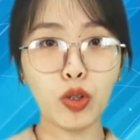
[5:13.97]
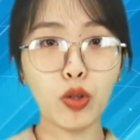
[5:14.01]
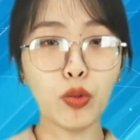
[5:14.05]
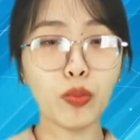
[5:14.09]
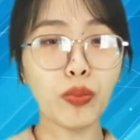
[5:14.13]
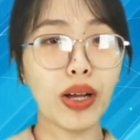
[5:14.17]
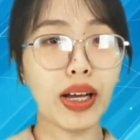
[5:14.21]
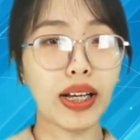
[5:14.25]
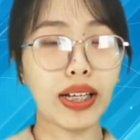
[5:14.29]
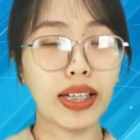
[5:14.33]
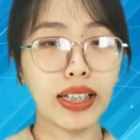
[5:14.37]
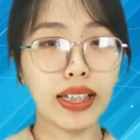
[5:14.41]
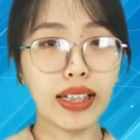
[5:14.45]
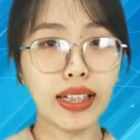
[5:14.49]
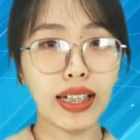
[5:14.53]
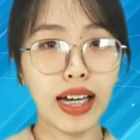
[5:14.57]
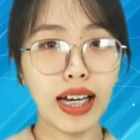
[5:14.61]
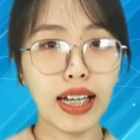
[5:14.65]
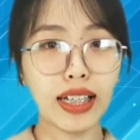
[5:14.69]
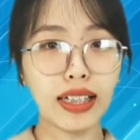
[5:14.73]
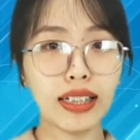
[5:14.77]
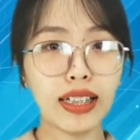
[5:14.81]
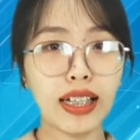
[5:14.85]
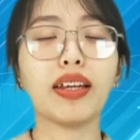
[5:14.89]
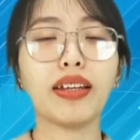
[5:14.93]
nút đăng ký
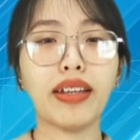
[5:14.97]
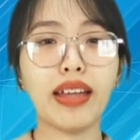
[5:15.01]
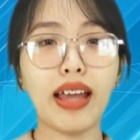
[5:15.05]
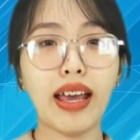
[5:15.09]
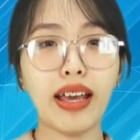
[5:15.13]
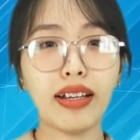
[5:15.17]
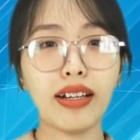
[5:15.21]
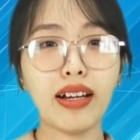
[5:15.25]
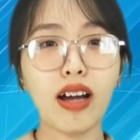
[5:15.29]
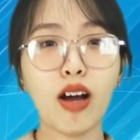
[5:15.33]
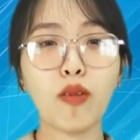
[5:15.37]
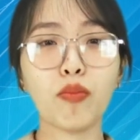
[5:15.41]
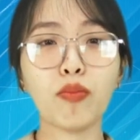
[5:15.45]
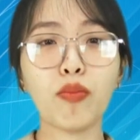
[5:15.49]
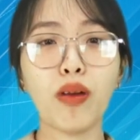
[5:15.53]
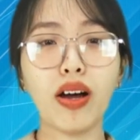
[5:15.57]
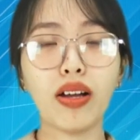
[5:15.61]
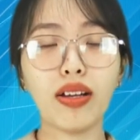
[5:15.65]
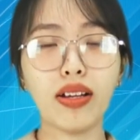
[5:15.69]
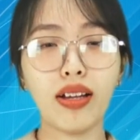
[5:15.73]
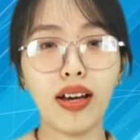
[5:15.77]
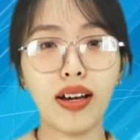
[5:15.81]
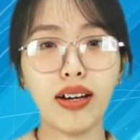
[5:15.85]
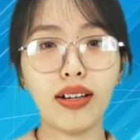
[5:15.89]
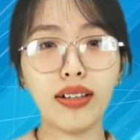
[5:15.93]
kênh để không bỏ
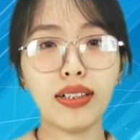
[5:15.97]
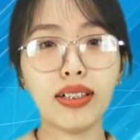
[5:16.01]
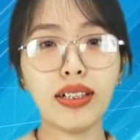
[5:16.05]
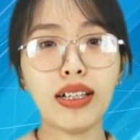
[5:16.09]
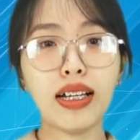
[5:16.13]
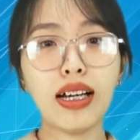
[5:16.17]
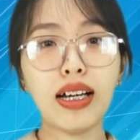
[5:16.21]
lỡ